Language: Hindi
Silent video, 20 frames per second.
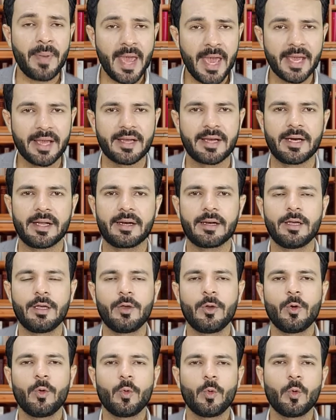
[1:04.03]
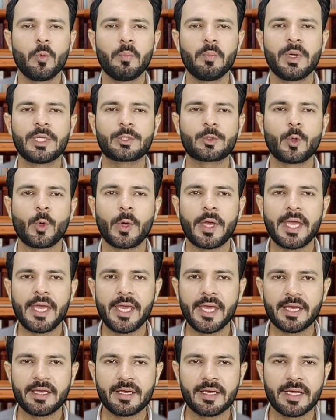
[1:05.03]
फेंक कर उम्मत को
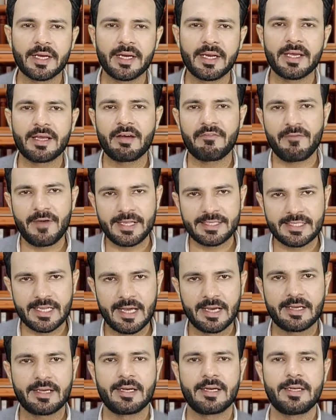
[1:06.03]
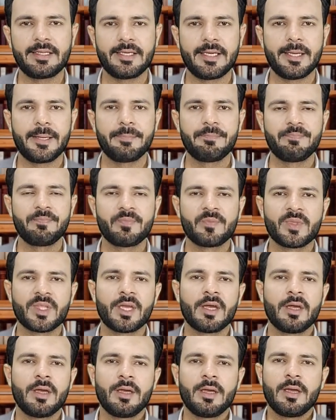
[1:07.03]
एक करने का फैसला कर लिया है
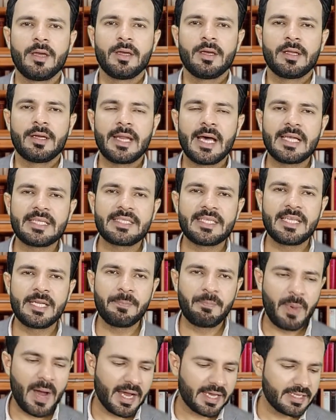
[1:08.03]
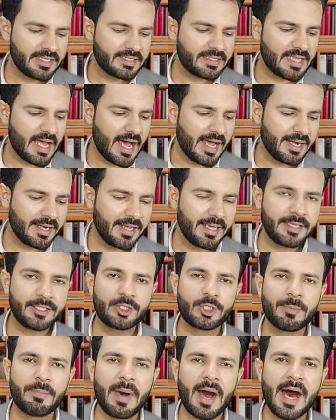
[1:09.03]
नाजरीन पाकिस्तान ने
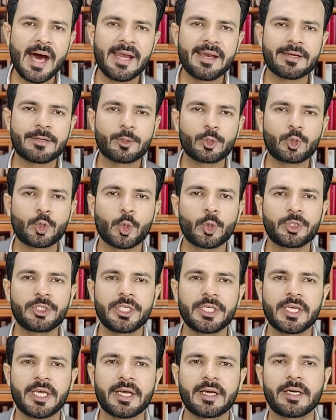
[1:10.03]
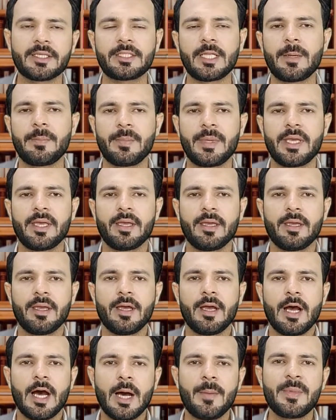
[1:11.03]
जमाल खशुगजी के कत्ल में
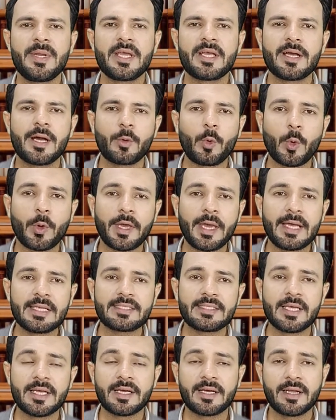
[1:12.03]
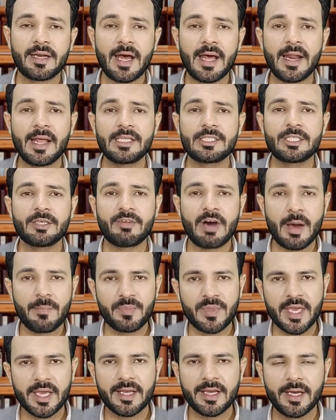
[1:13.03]
अमेरिका को कैसे करारा
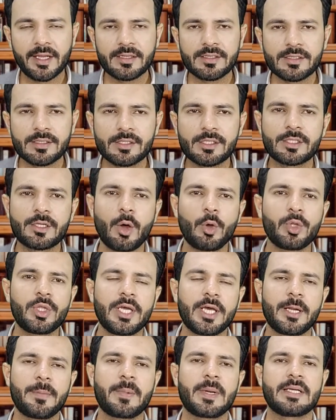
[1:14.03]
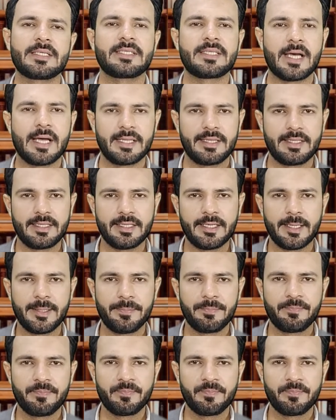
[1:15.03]
जवाब देकर सऊदी अरब का साथ दिया